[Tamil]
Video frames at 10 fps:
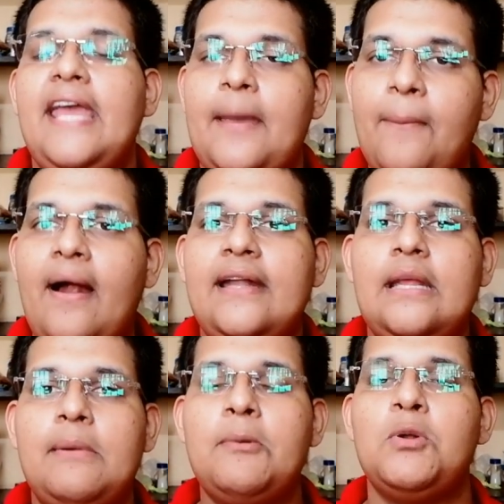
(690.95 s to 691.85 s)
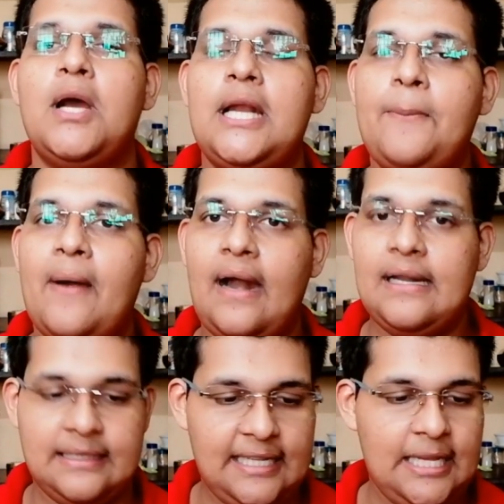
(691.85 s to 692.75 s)
என் பாட்டி எப்படி பண்ணுவாங்கன்னா
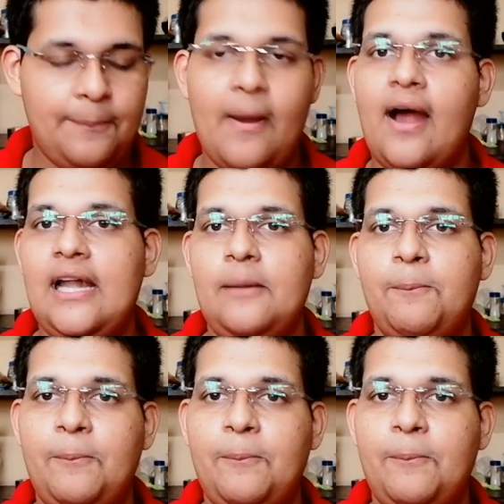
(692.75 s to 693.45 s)
பாலுக்கு தனி பால்